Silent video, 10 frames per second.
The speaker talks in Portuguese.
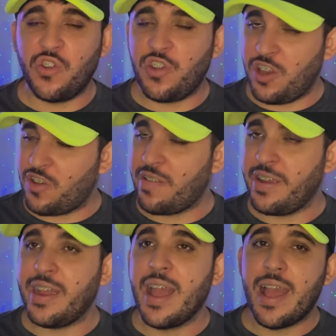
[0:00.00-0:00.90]
Gente,
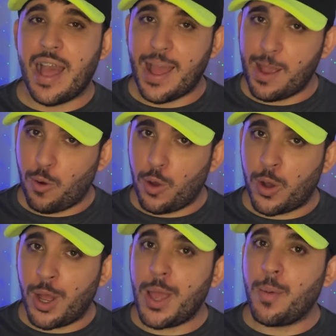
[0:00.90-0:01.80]
assim, a
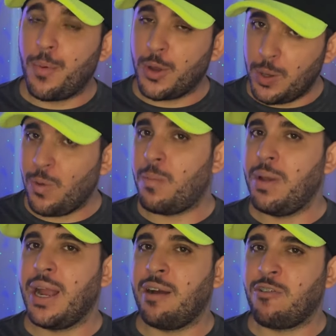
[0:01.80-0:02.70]
Record é um pouquinho
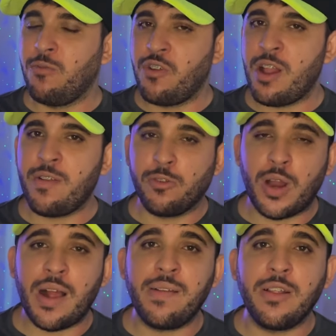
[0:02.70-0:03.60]
complicada com direitos
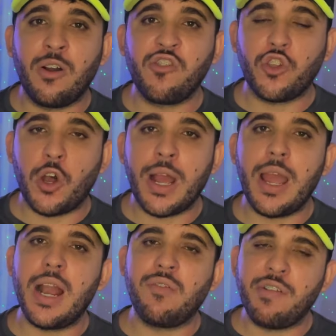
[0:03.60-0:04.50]
autorais, então a história
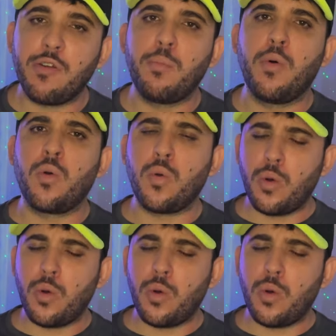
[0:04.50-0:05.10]
ela vai ser um pouco